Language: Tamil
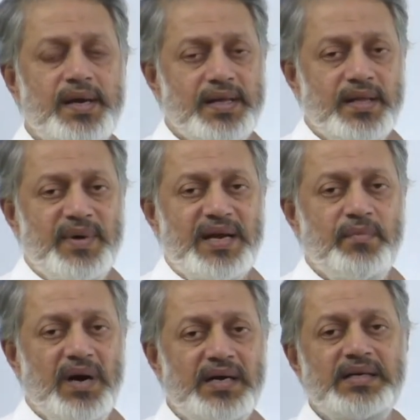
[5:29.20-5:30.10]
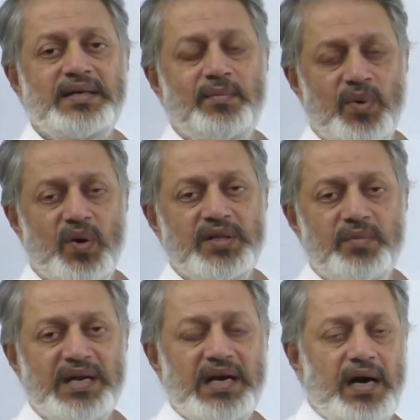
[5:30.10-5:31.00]
இந்த மாதிரி மாடு நம்போ இந்த
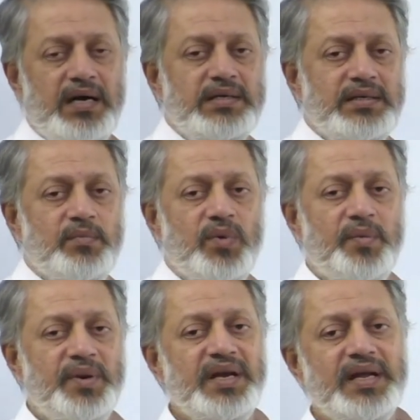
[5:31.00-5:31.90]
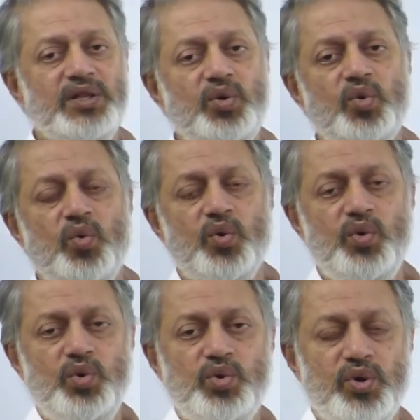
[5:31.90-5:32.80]
மாதிரி ஆடு நம்போ அப்படின்னு எதுக்கும்
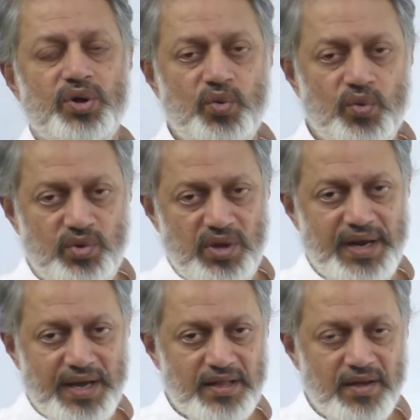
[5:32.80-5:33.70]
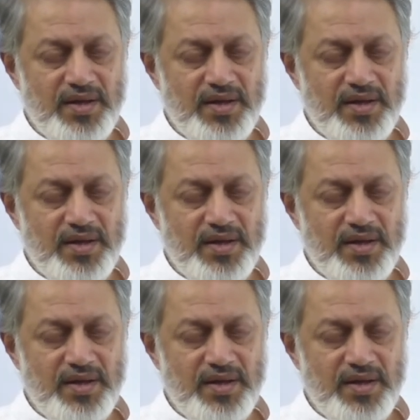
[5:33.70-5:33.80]
ஒன்றுத்துக்கும் எதுவும் தெரியாது